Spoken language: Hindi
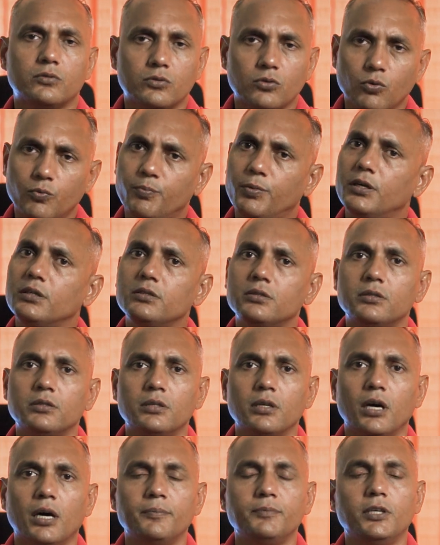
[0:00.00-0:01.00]
तो
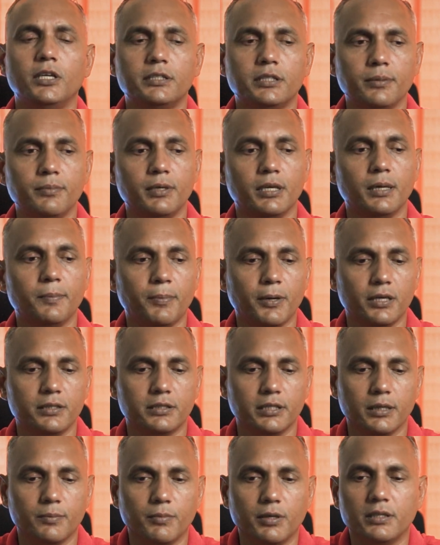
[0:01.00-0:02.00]
बस अब जैसे मेरे
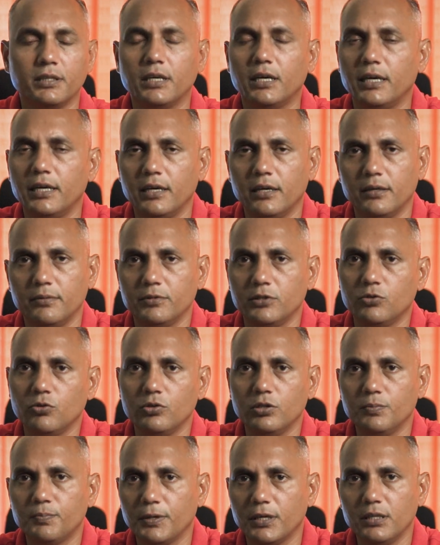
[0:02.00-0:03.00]
पास एक बंदा आया अभी दो
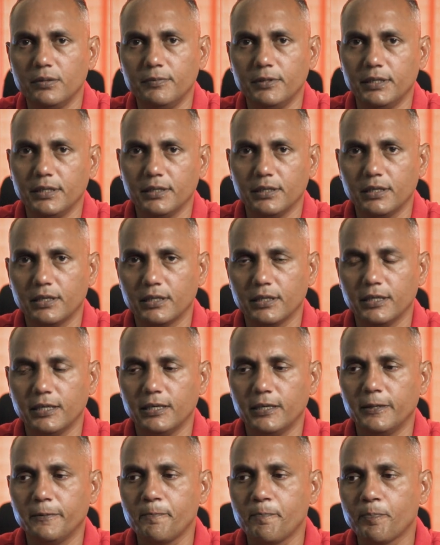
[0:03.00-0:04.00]
दिन पहले मीटिंग करने
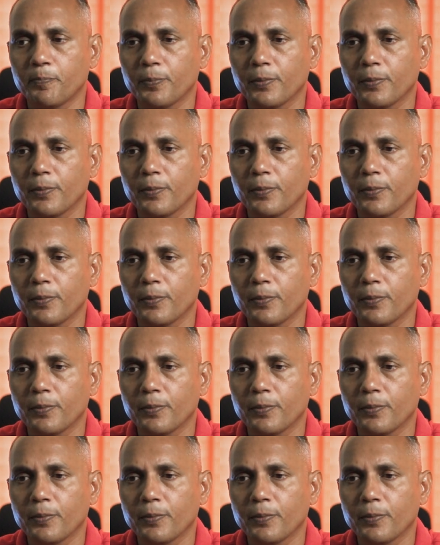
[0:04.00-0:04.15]
आया